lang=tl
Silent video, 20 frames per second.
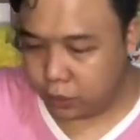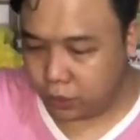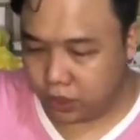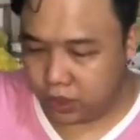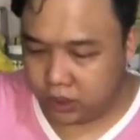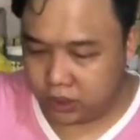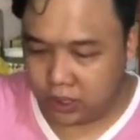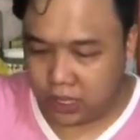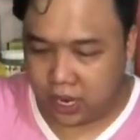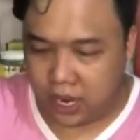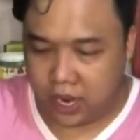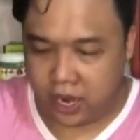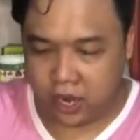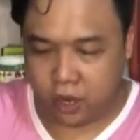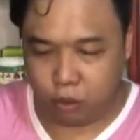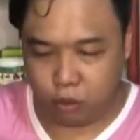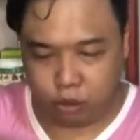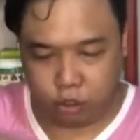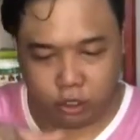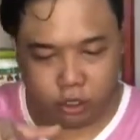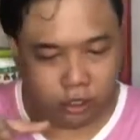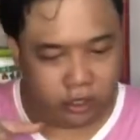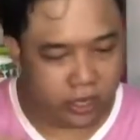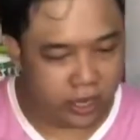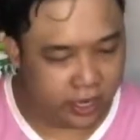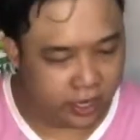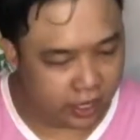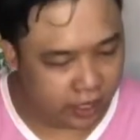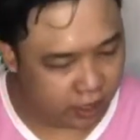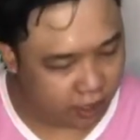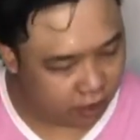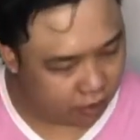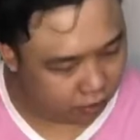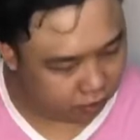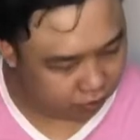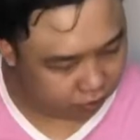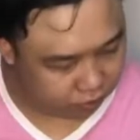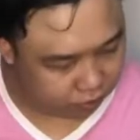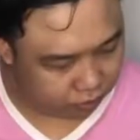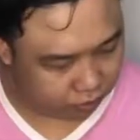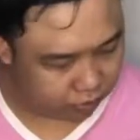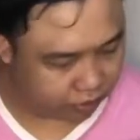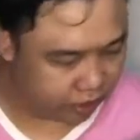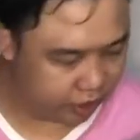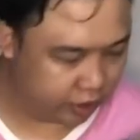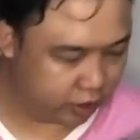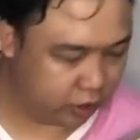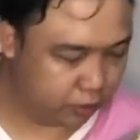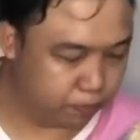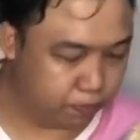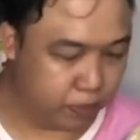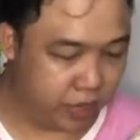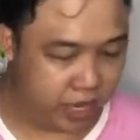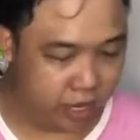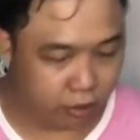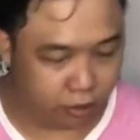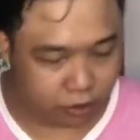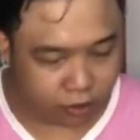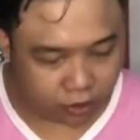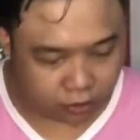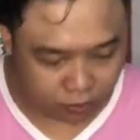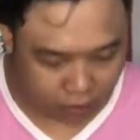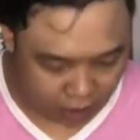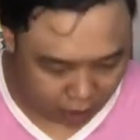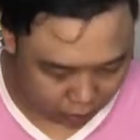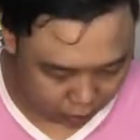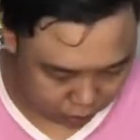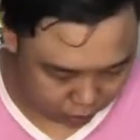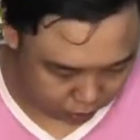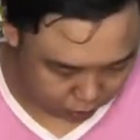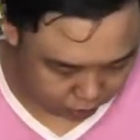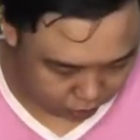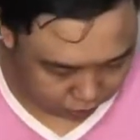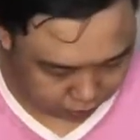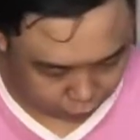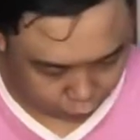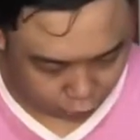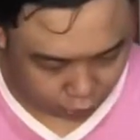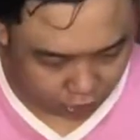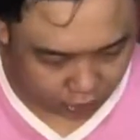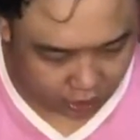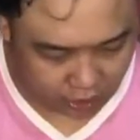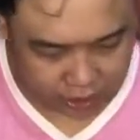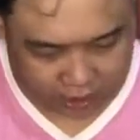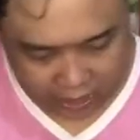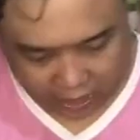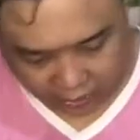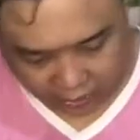Itong isa, I ordered like six pairs ba? Or 4 rin